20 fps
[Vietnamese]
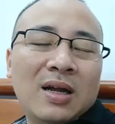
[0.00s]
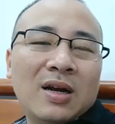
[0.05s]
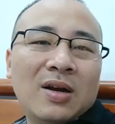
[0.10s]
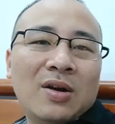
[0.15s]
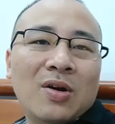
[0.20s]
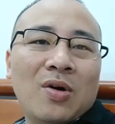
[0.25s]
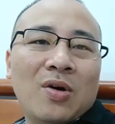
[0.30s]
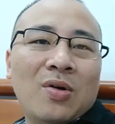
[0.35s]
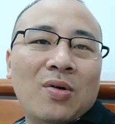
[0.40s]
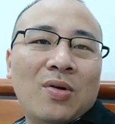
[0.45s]

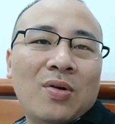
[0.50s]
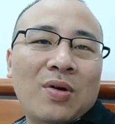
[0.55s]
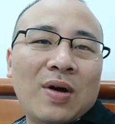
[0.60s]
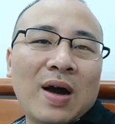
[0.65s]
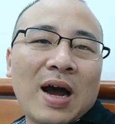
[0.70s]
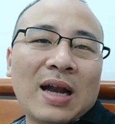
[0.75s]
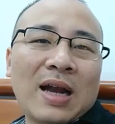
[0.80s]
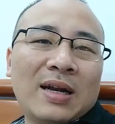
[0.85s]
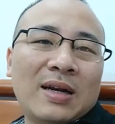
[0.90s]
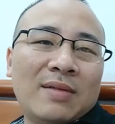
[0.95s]
Đồ
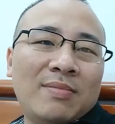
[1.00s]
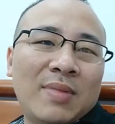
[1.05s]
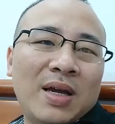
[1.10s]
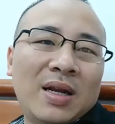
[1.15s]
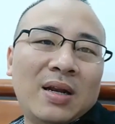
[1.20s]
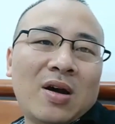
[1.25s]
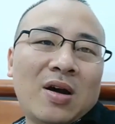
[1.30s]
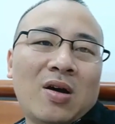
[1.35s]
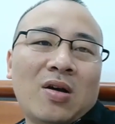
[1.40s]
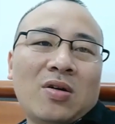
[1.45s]
ăn
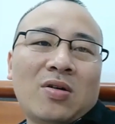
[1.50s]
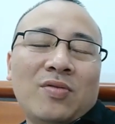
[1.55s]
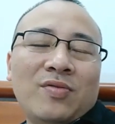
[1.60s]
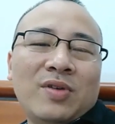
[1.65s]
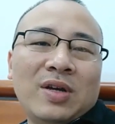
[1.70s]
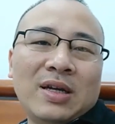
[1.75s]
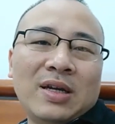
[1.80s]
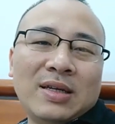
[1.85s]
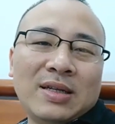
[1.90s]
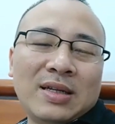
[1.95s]
bên họ có
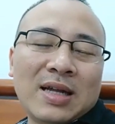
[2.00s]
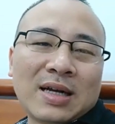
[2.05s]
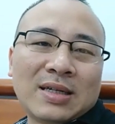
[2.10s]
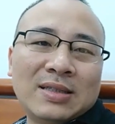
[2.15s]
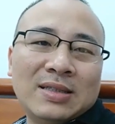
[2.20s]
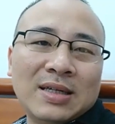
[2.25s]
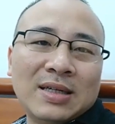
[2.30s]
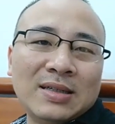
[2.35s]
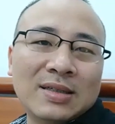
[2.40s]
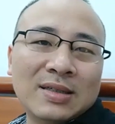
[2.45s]
vị đặc
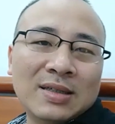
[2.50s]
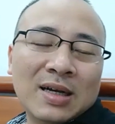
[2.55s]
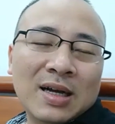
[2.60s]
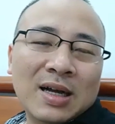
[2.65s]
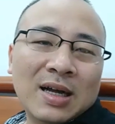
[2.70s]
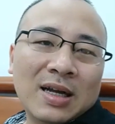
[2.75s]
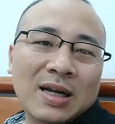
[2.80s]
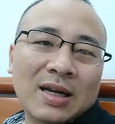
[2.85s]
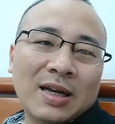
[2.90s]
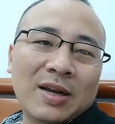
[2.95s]
trưng.
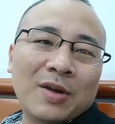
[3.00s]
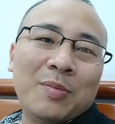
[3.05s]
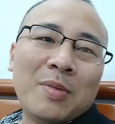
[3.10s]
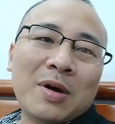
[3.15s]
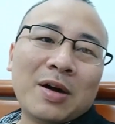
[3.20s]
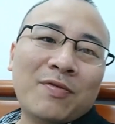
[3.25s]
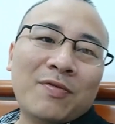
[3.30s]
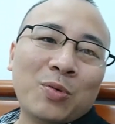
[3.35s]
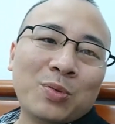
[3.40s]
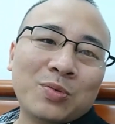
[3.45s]
Nếu
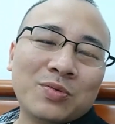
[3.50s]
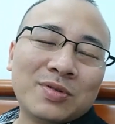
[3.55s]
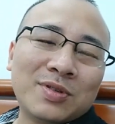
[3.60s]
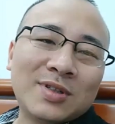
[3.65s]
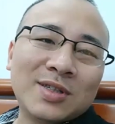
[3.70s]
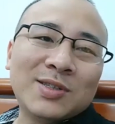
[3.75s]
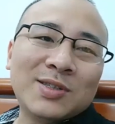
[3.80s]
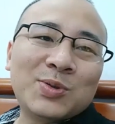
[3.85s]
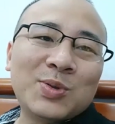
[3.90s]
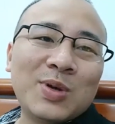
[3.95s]
mà vùng
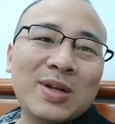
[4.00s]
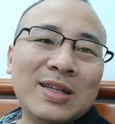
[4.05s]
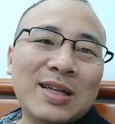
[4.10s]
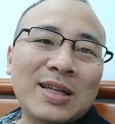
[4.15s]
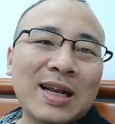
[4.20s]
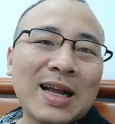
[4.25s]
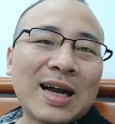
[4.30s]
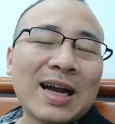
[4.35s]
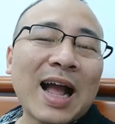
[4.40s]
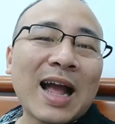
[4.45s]
Tứ Xuyên thì
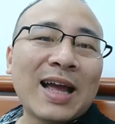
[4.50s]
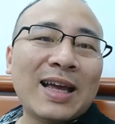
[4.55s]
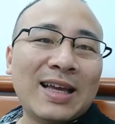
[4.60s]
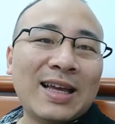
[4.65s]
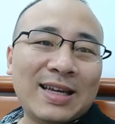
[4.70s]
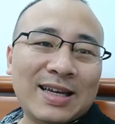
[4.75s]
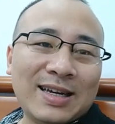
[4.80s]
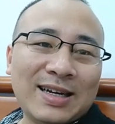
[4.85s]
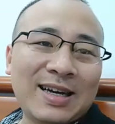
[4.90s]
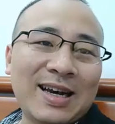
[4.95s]
là cay,
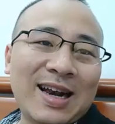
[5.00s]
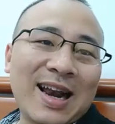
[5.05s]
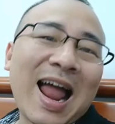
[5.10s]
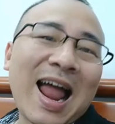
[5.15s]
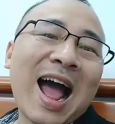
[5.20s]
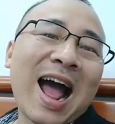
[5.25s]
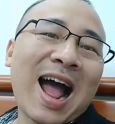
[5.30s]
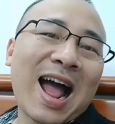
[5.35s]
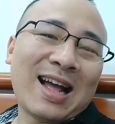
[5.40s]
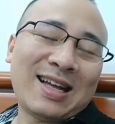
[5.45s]
khẩn
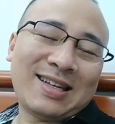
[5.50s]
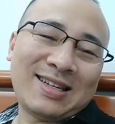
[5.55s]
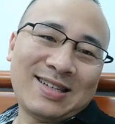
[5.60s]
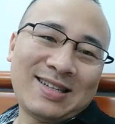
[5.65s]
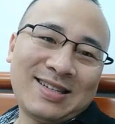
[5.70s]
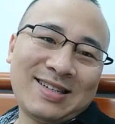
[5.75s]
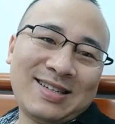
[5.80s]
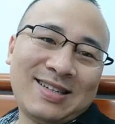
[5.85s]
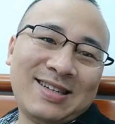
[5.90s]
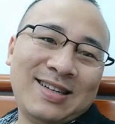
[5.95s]
lạ,
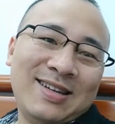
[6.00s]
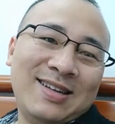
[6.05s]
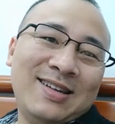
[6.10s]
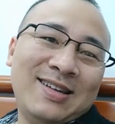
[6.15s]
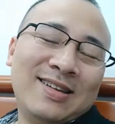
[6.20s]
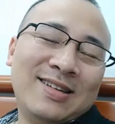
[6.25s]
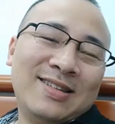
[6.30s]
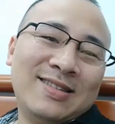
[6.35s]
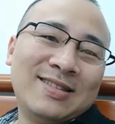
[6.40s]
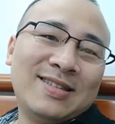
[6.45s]
à,
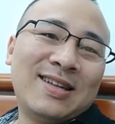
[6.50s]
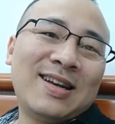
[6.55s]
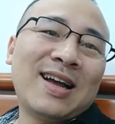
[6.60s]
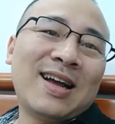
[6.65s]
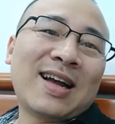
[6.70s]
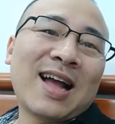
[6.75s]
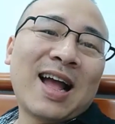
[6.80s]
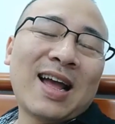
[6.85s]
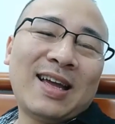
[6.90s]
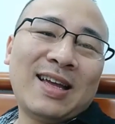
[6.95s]
rất là
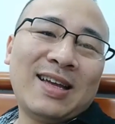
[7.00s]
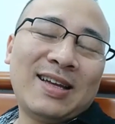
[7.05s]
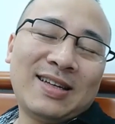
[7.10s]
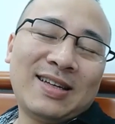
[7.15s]
cay.